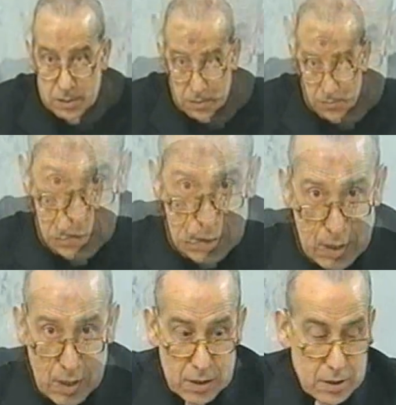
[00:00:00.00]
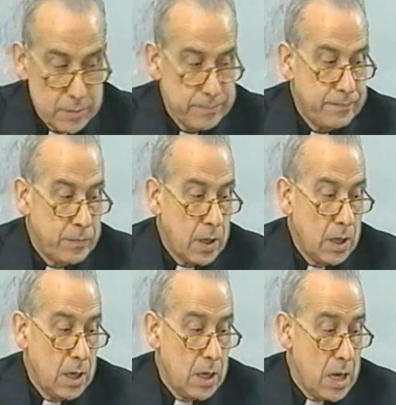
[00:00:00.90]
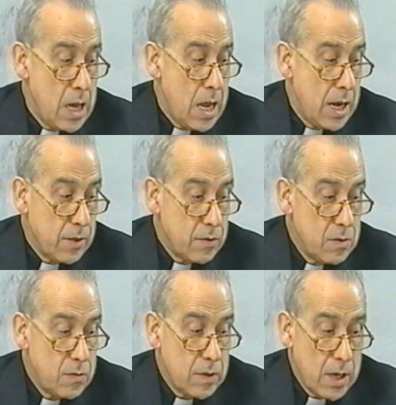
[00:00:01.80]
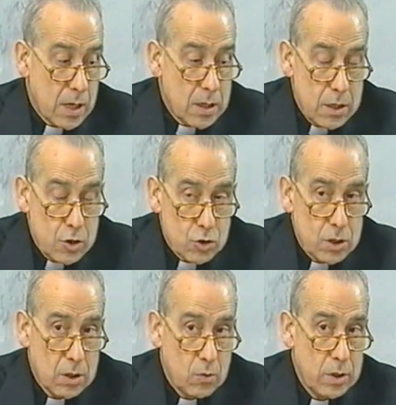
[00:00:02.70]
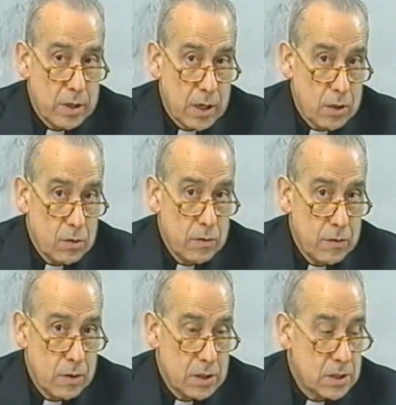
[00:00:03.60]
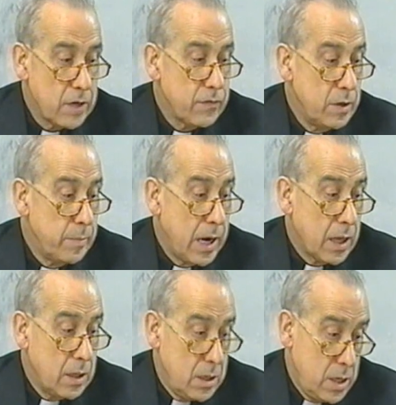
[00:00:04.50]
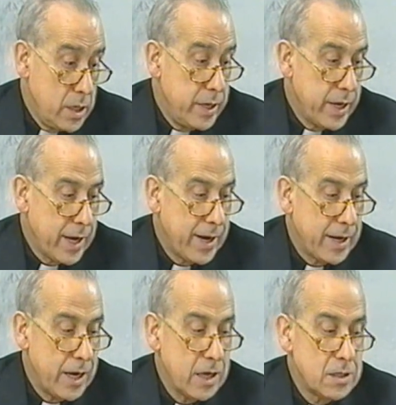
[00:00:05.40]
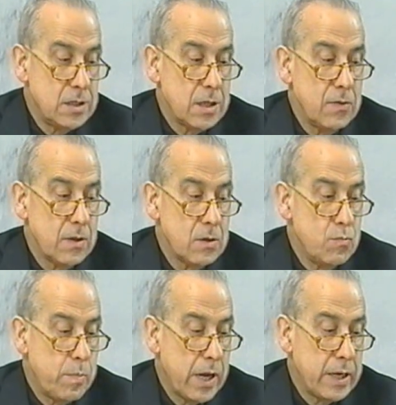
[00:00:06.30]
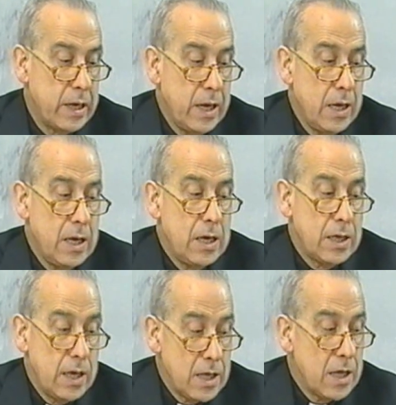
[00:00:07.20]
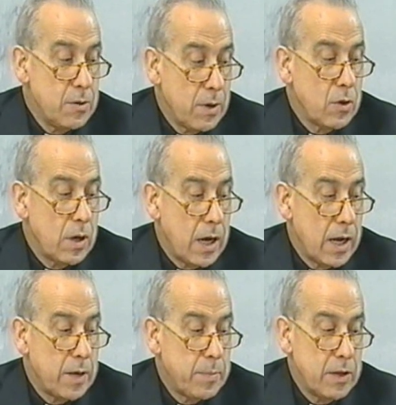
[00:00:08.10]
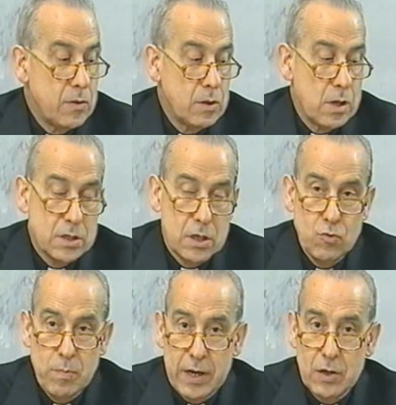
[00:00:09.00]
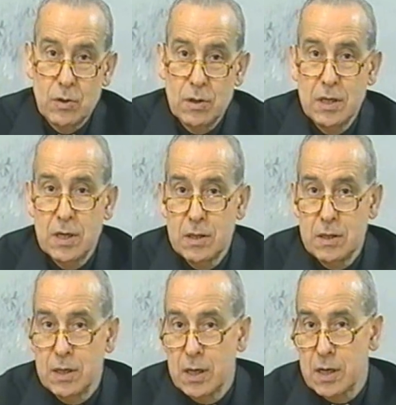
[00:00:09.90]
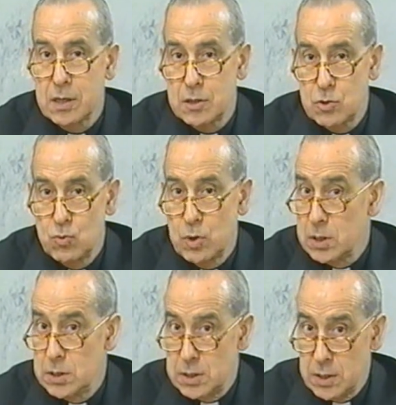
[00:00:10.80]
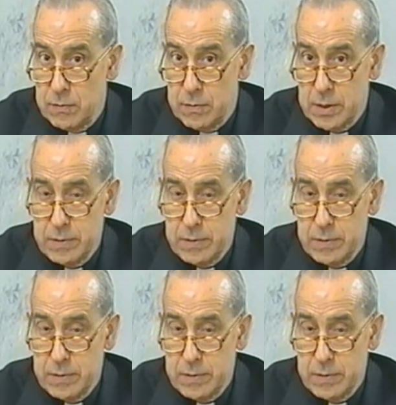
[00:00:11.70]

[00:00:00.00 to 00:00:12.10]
accidentales. La ciencia no se encuentra en condiciones de afirmar ni negar la existencia de un plan que haya llevado a la aparición del ser humano y que dirija su existencia.